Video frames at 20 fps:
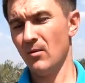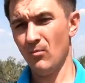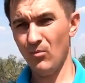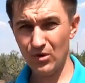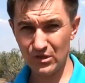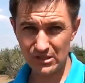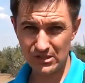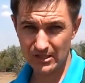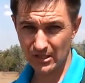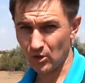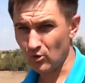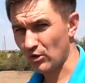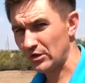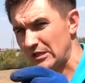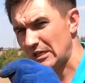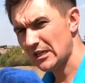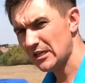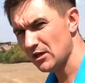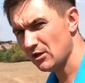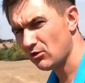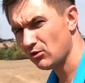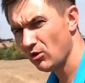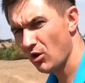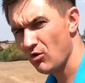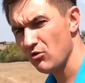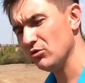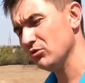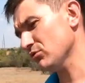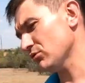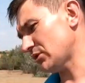Монстр хоть и не
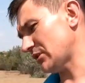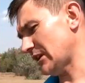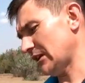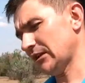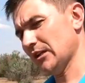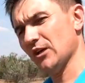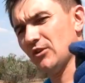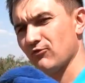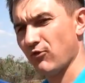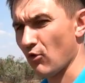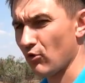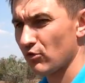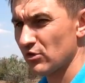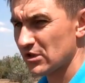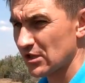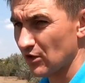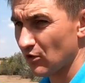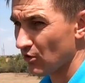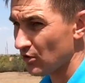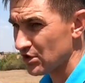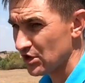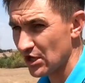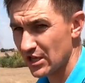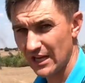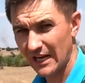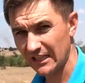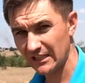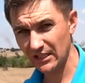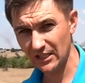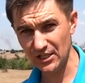клоун, но делает фокусы очень
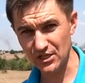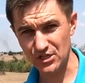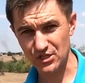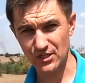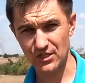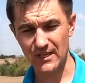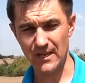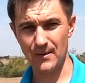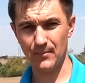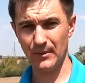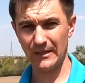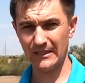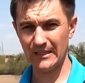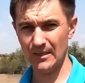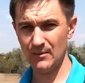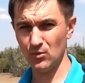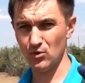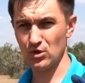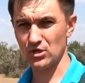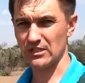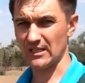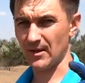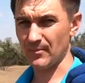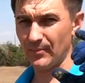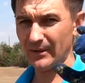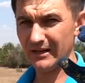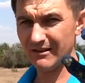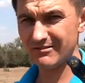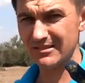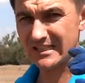отличные, потому что
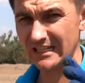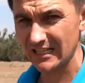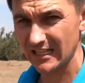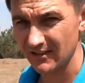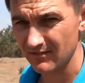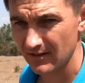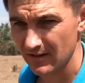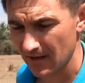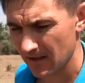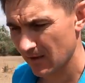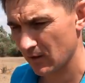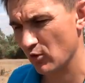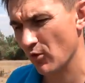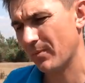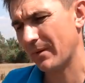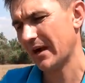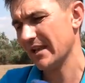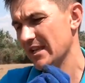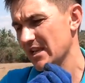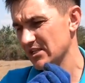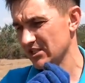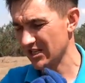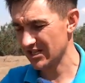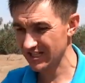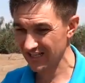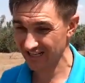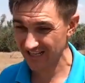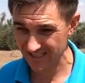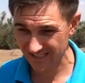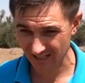при взрыве куб, конечно
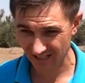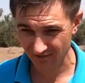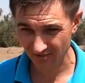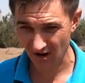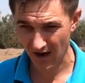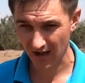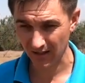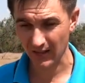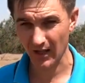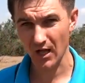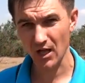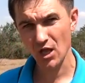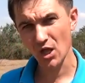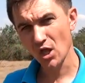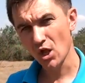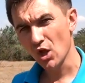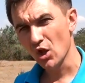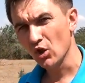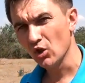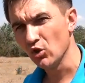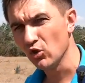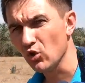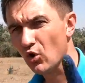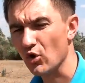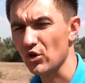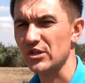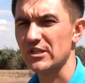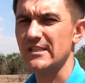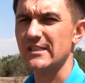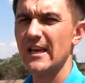же, разорвало.
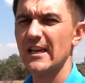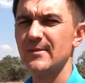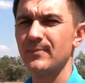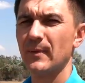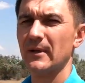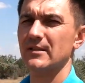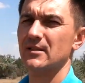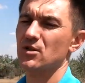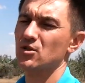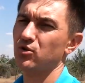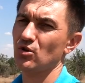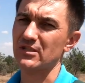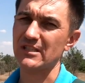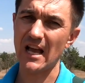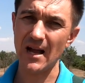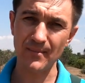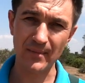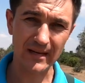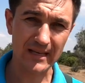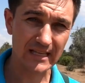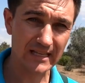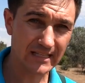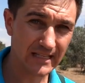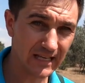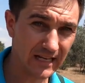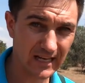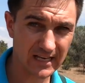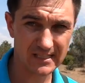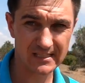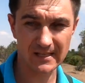Но здесь произошло самое
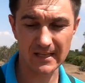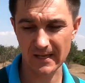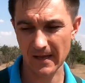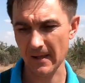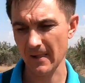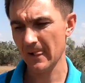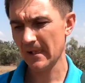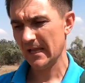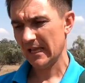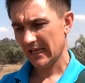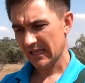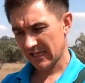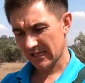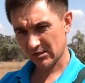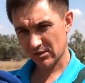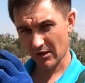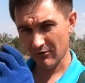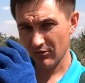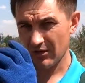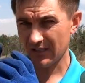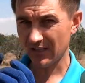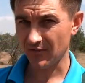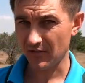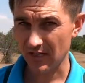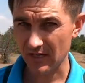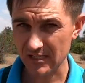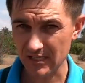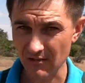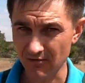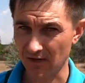интересное. Из того
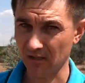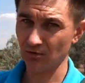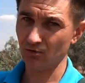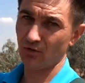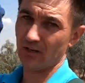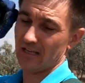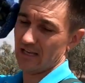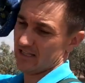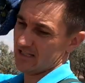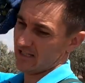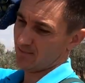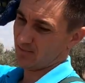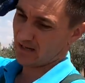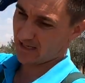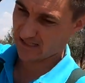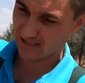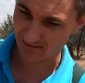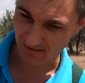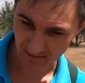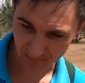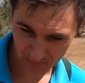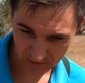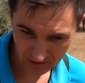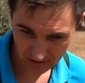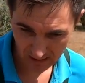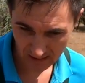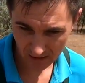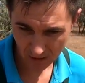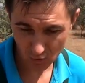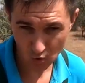отверстия, в которое я забрасывал
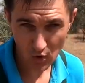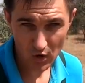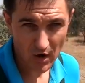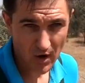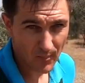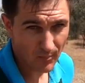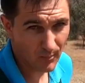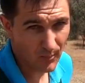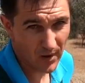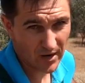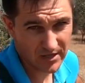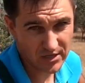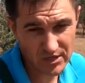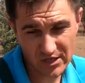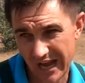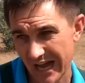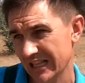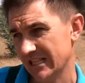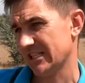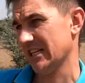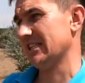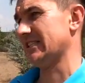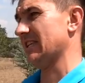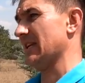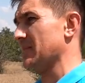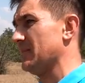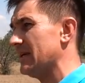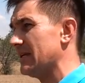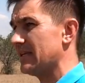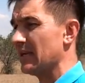петарду, поднялся
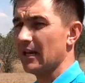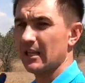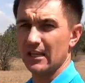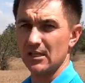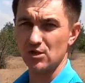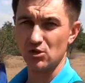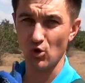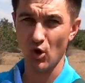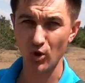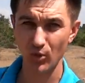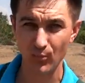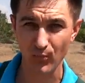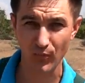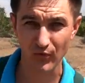стремительно столб